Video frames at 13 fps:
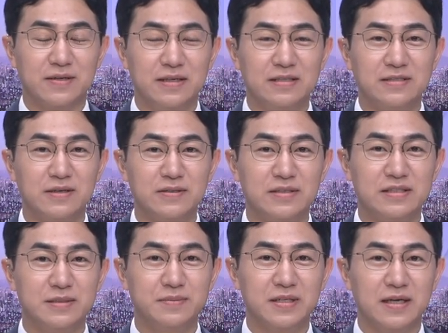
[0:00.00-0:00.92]

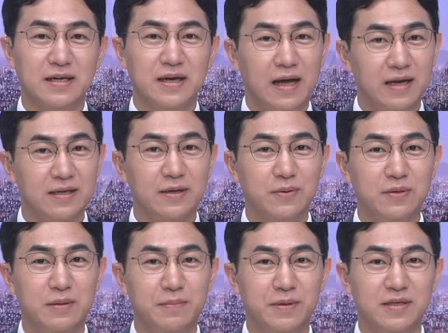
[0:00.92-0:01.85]
이천이십사
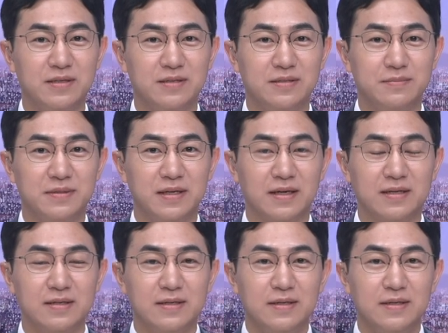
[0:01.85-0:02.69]
하계올림픽이 열립니다.